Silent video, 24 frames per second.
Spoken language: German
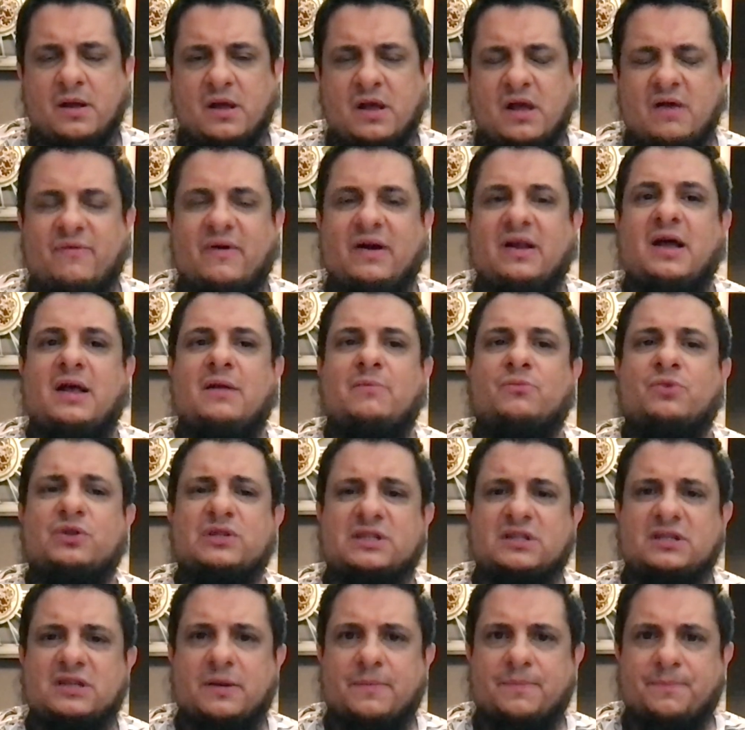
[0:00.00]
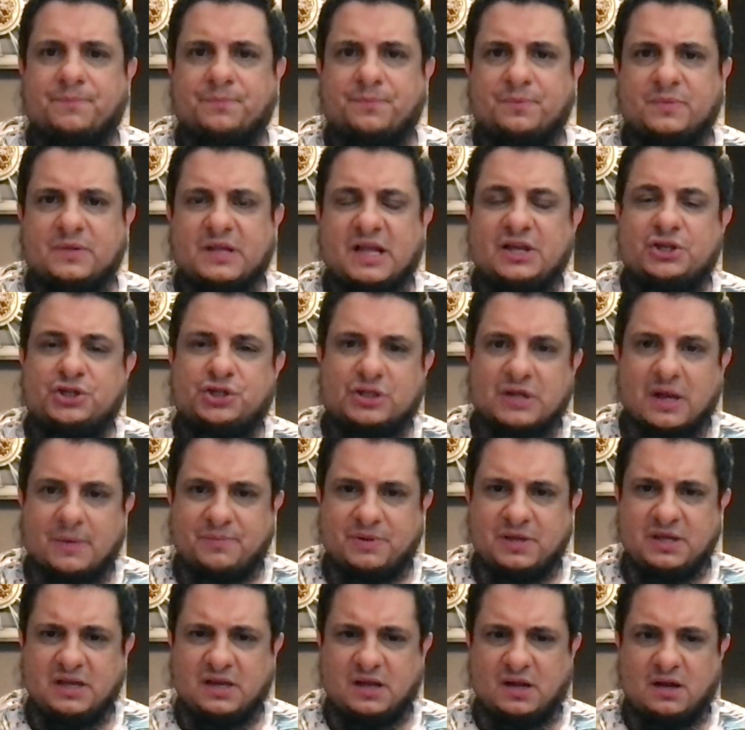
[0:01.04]
Weil ein Muslim, der ist
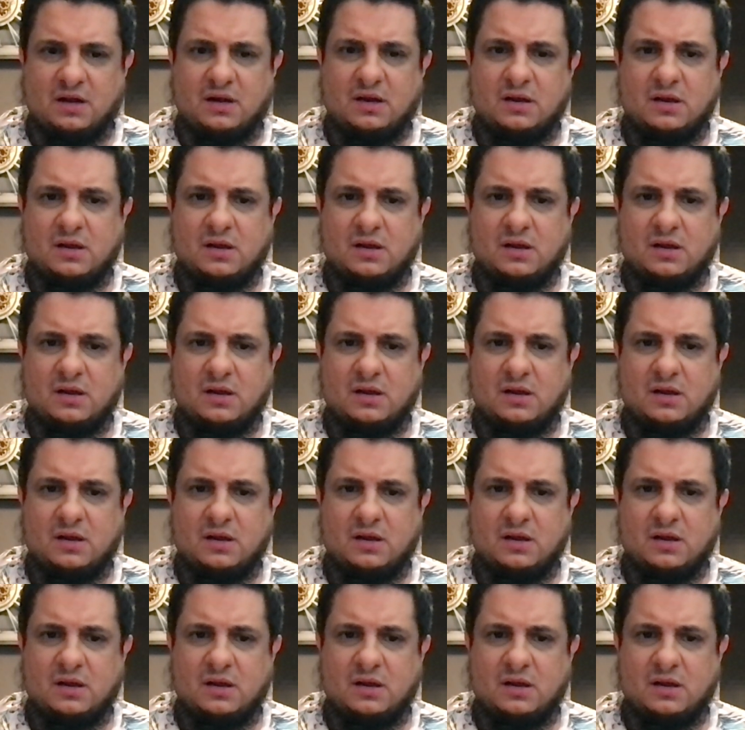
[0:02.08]
stabil.